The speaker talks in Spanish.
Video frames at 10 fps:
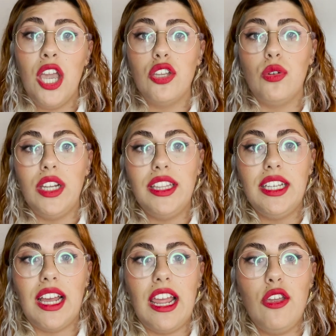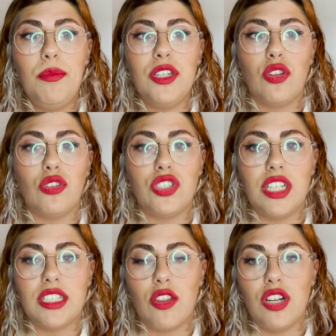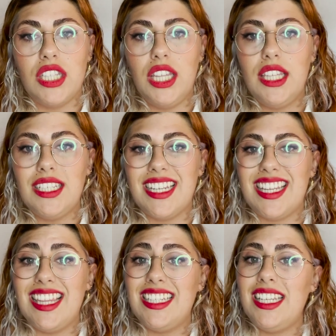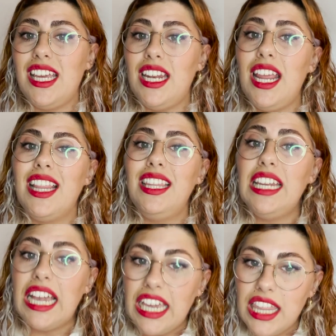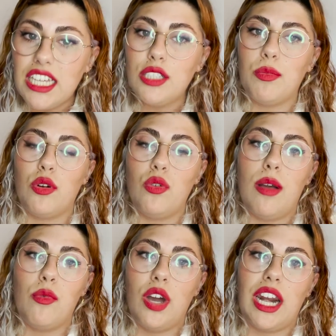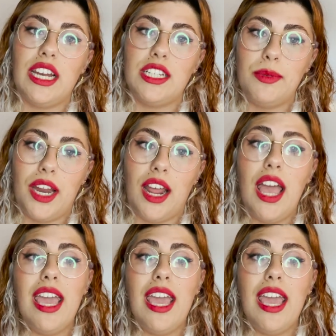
Juliet y Calliope son dos chicas adolescentes que se desean dirigidas por una mujer lesbiana